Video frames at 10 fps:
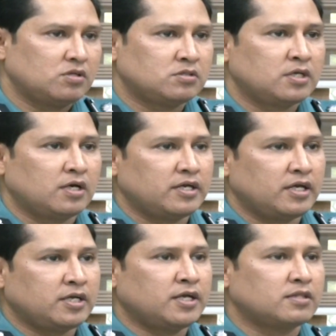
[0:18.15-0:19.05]
আচ্ছা,
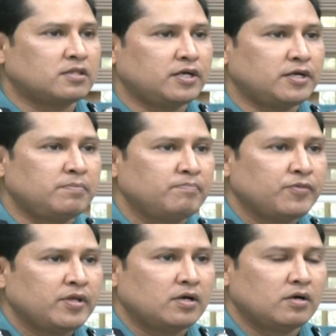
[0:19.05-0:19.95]
এই ক্ষেত্রে
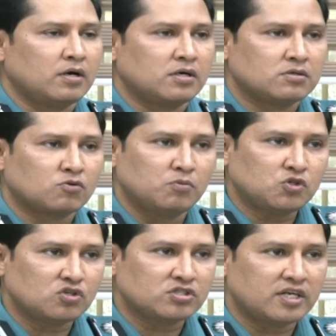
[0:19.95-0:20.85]

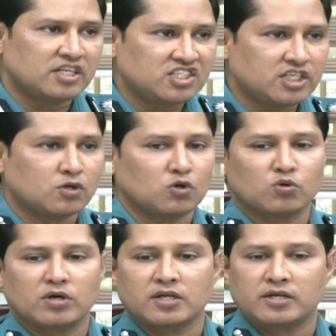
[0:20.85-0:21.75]
কমিশনার স্যার নিজে
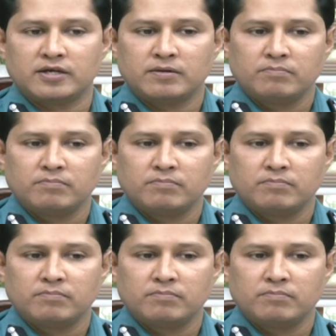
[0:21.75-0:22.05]
গতকালকে